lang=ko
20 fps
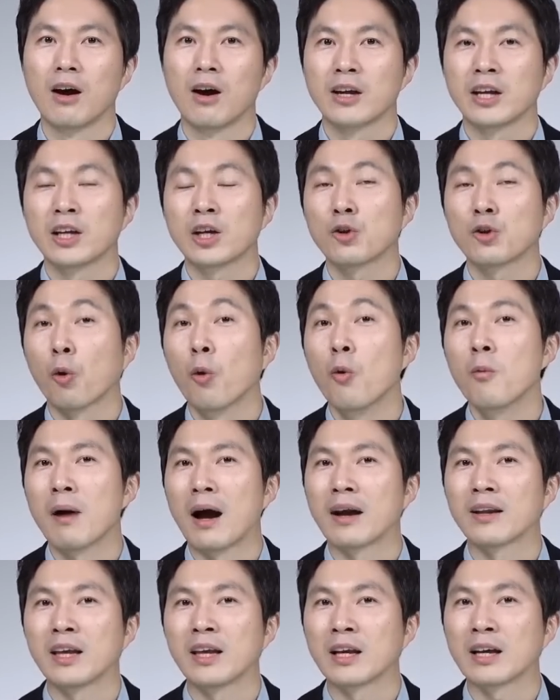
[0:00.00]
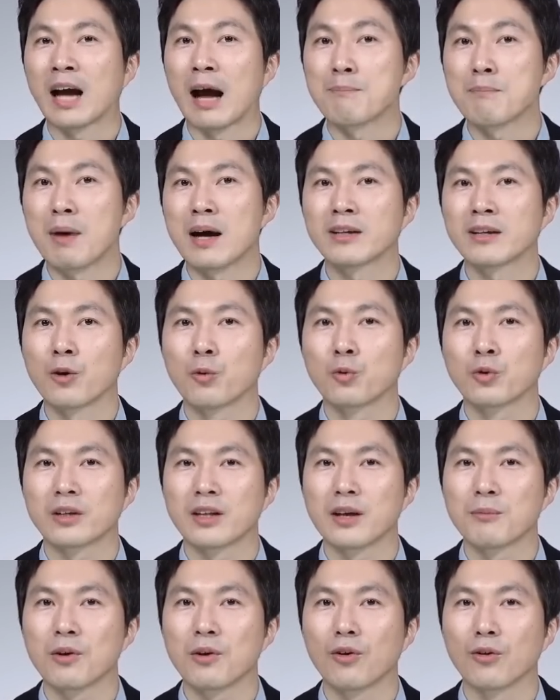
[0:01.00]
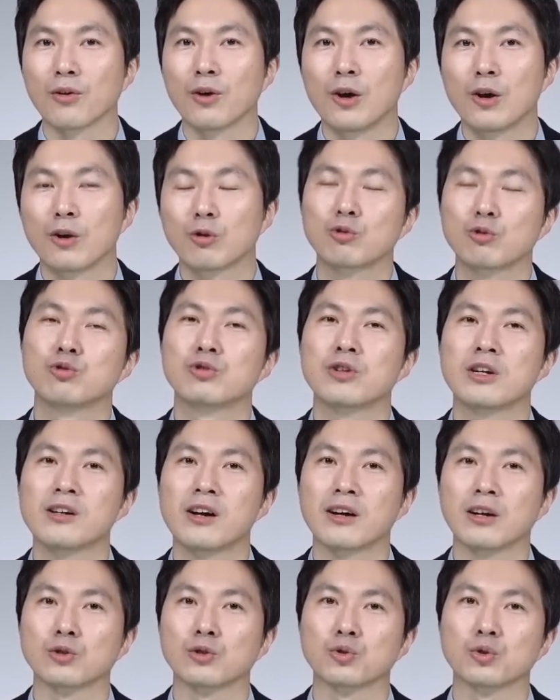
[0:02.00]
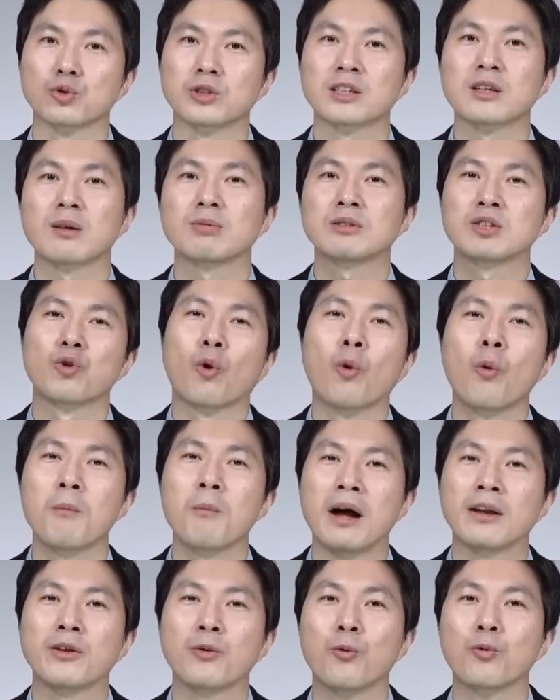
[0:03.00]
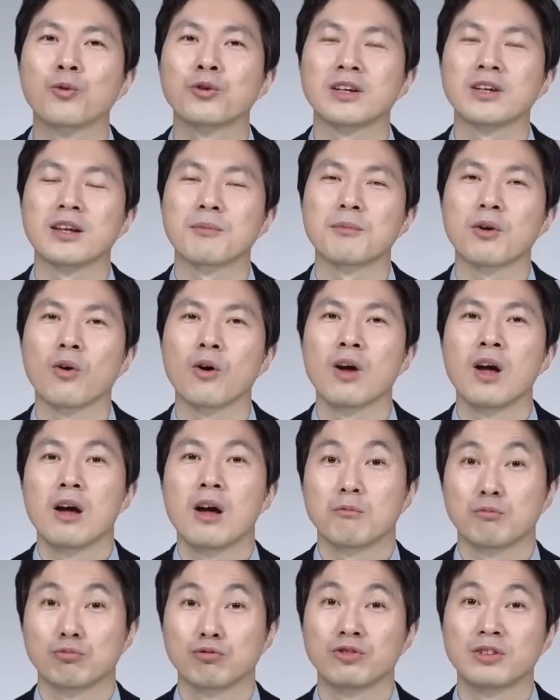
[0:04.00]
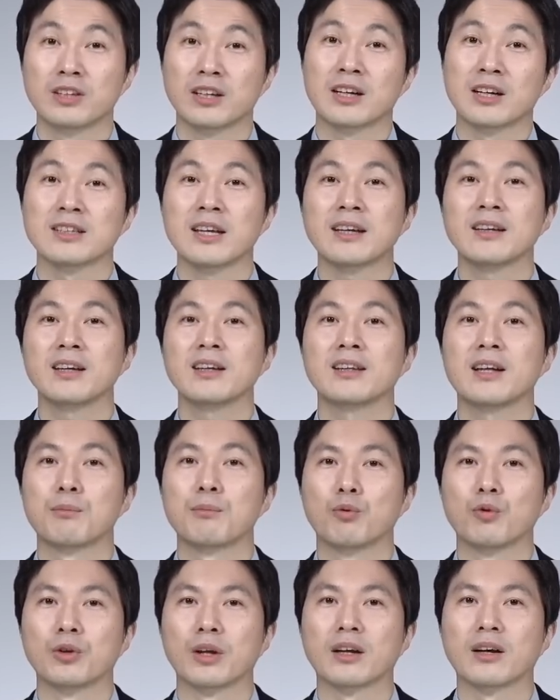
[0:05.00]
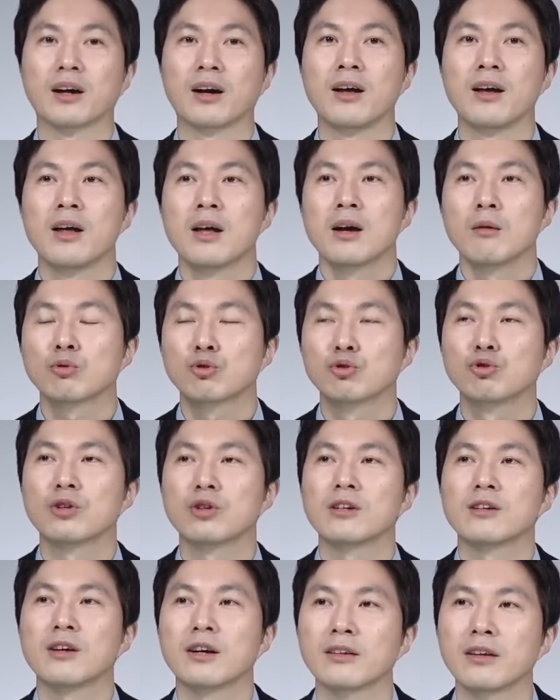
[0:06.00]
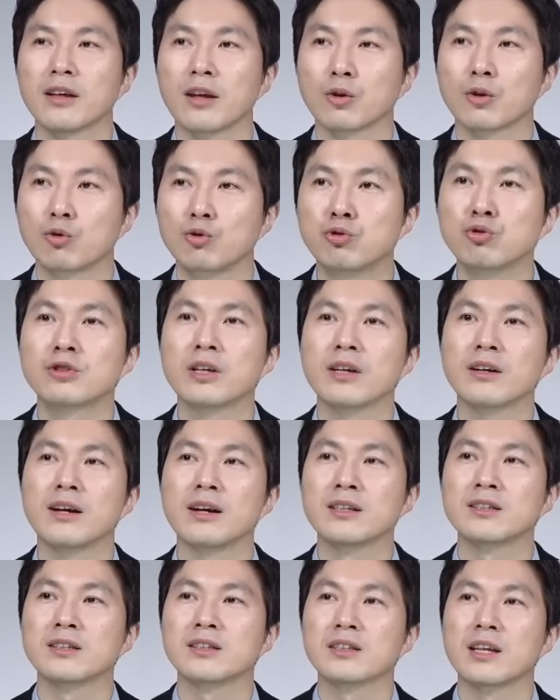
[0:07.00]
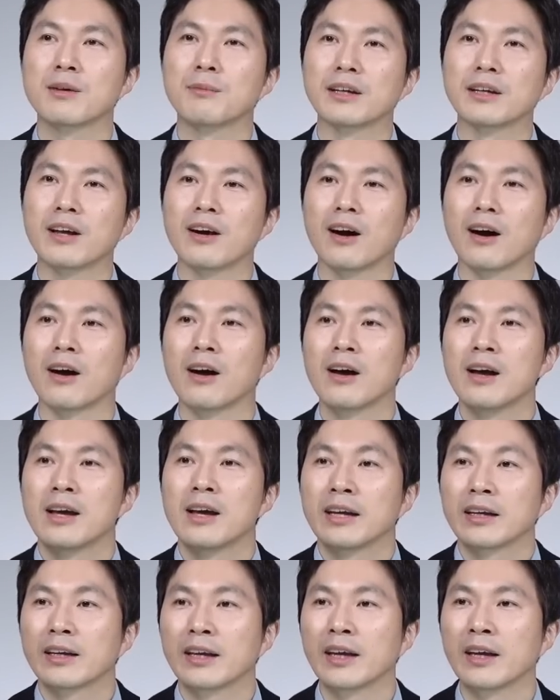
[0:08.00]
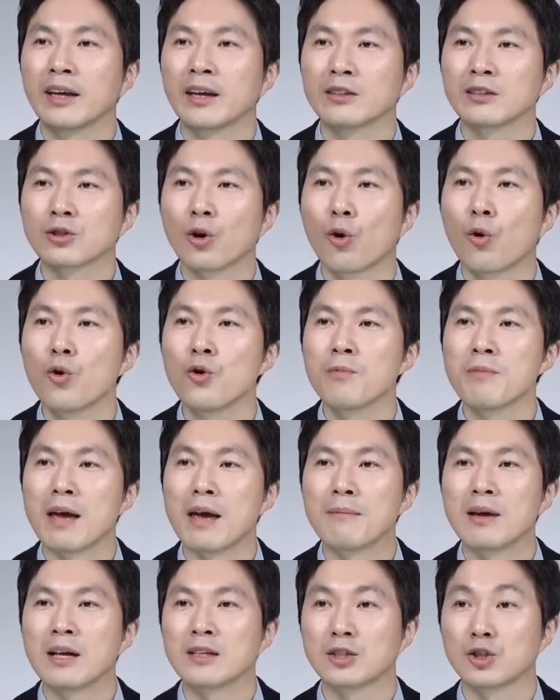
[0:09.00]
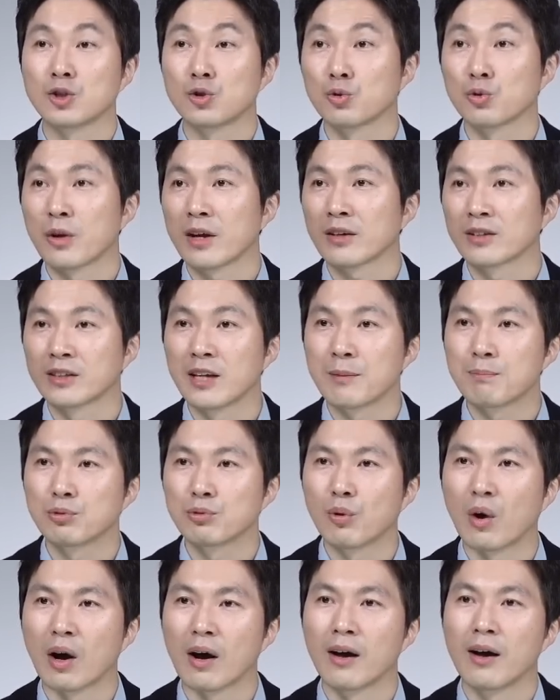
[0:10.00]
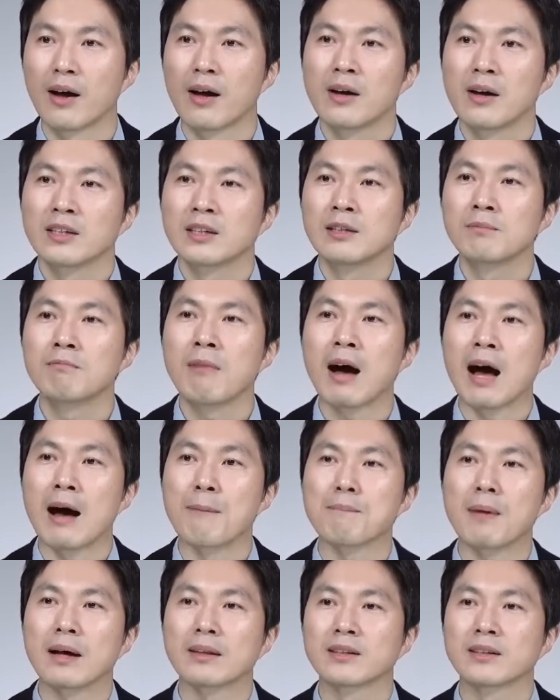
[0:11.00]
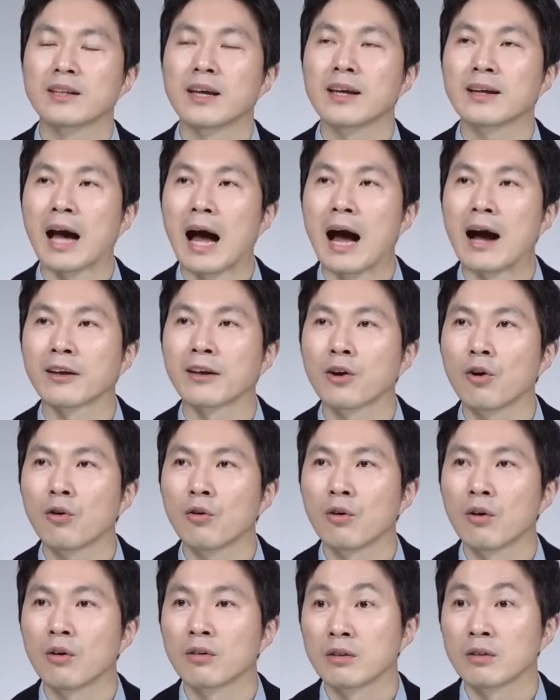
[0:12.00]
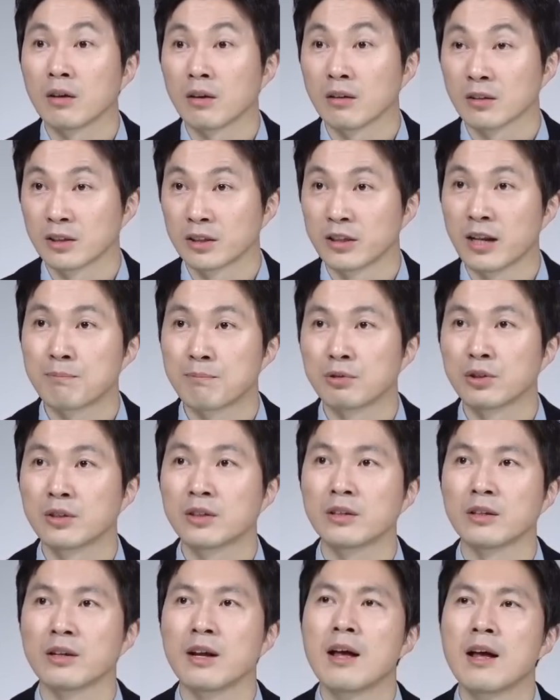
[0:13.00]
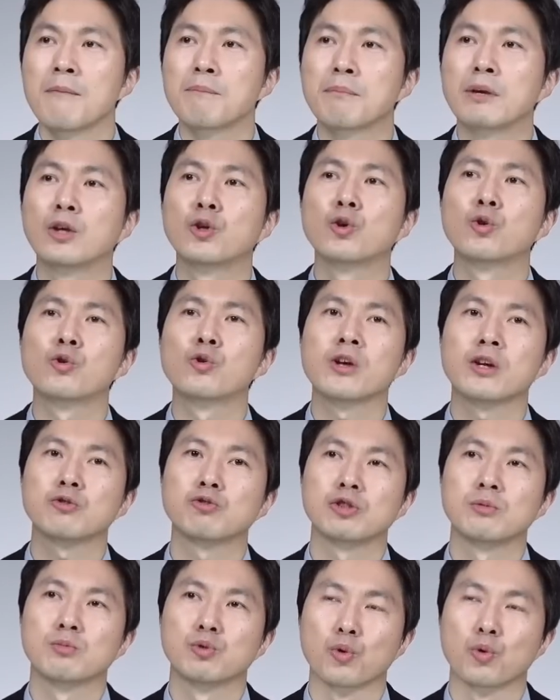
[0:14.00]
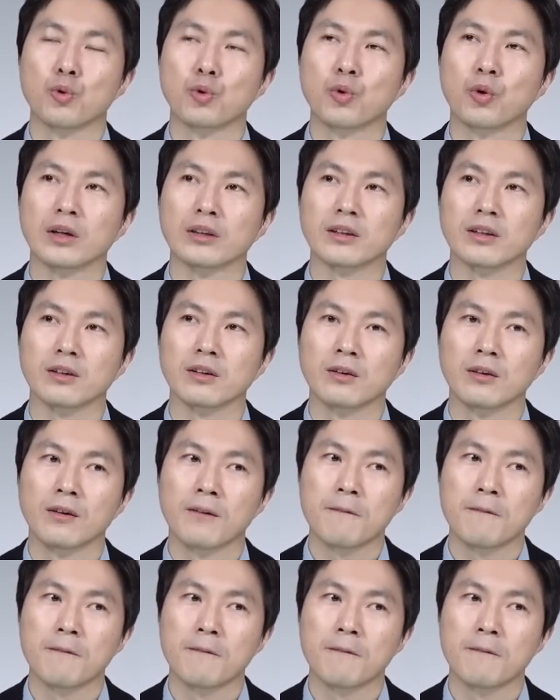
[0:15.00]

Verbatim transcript: 이게 너무 많이 가파르게 오르게 되면 규제를 하겠죠. 집값이 너무 많이 오르게 되면 문제가 생기다 보니까 규제를 하는데 규제가 있을 때마다 이 서울 매매 지수의 그래프와 음마 아파트의 가격 그래프를 비교를 해주시면 좋을 것 같아요.